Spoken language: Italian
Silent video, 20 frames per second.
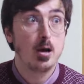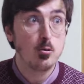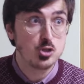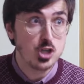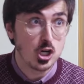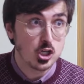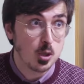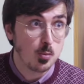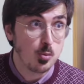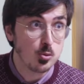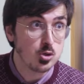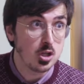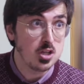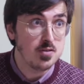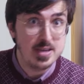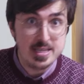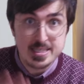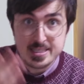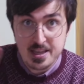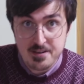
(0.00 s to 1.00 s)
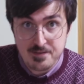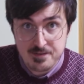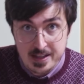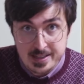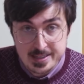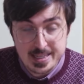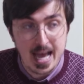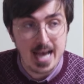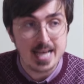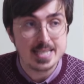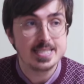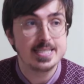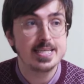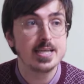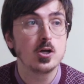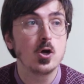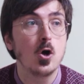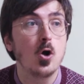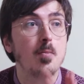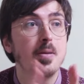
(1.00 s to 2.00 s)
Da un certo punto di vista è
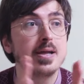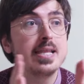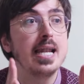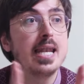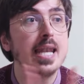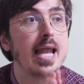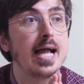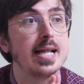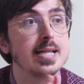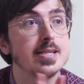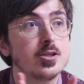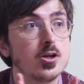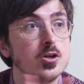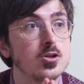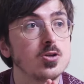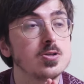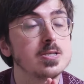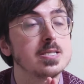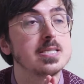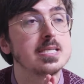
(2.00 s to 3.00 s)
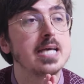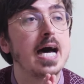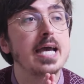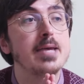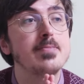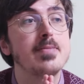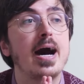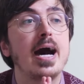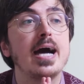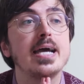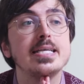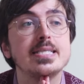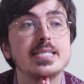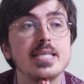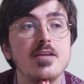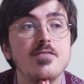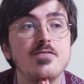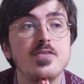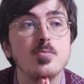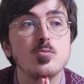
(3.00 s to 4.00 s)
fantastico, ma dall'altro non sai mai se
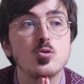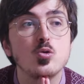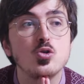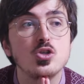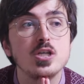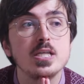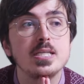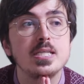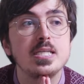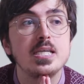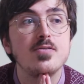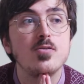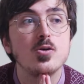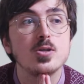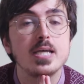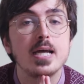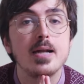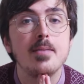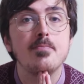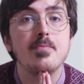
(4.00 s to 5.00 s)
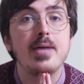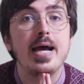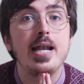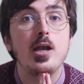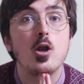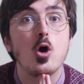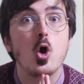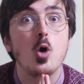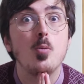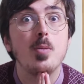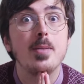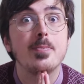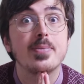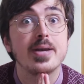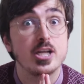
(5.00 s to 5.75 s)
il film successivo sarà bello come il